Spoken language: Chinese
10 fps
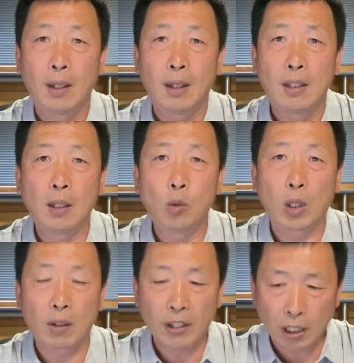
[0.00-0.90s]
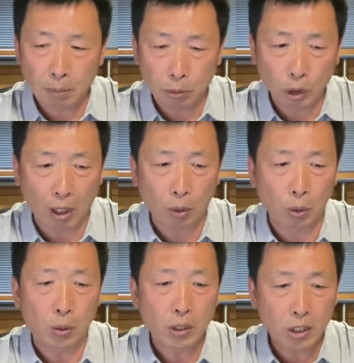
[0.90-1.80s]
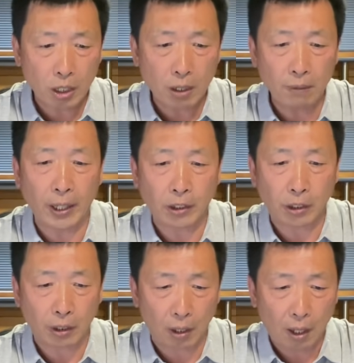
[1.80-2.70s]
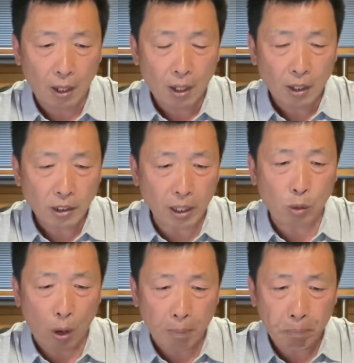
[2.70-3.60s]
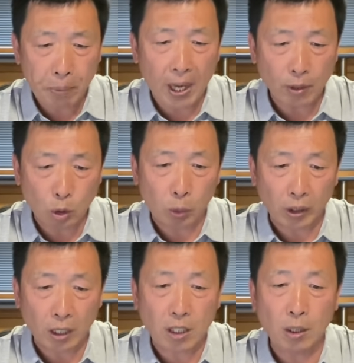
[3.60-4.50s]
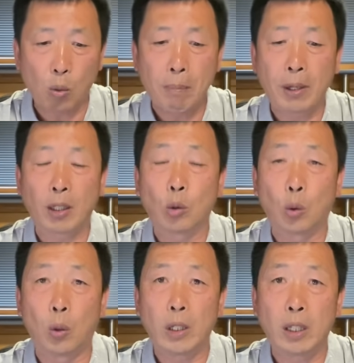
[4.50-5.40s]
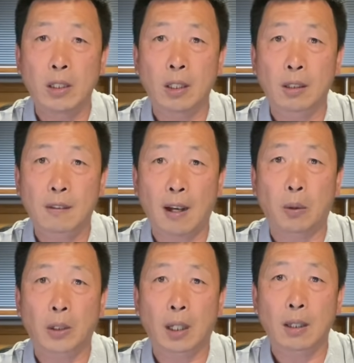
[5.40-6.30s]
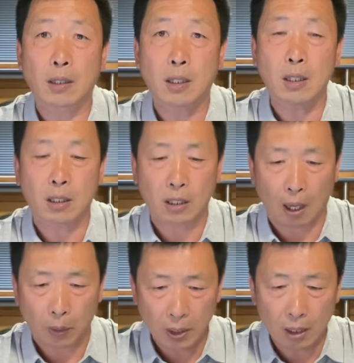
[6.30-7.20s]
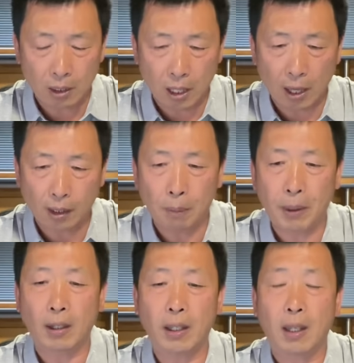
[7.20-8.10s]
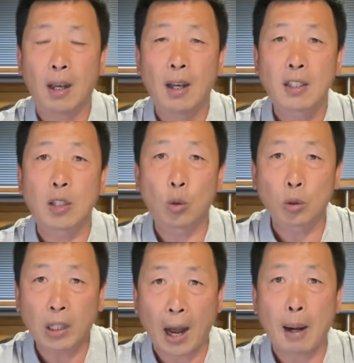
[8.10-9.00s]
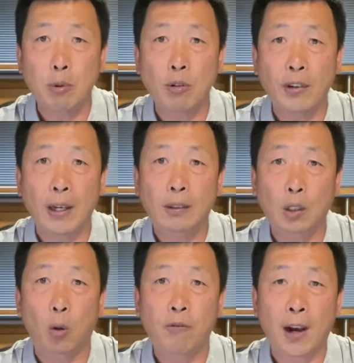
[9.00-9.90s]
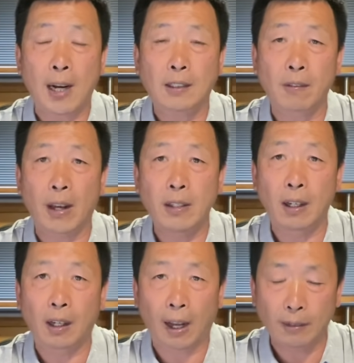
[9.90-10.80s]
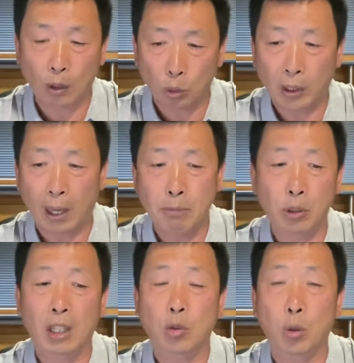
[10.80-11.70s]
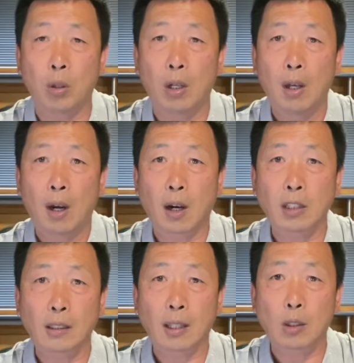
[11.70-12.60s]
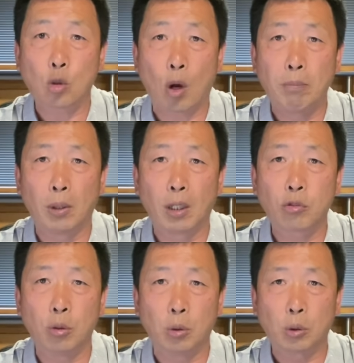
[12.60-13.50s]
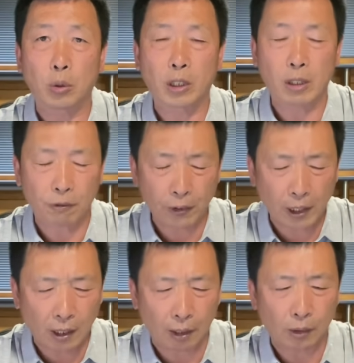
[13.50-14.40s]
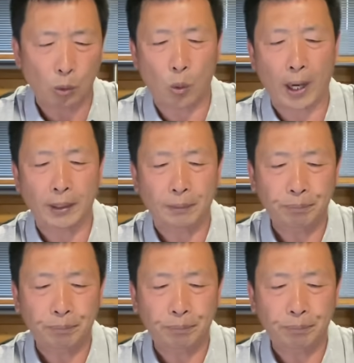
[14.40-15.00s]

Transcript: 英国的卫生部透露，迄今为止，这款变种的新冠病毒已经造成了至少一千个病例，其中大部分都发生在英格兰的东南部地区，而且它的传播速度是非常的快的。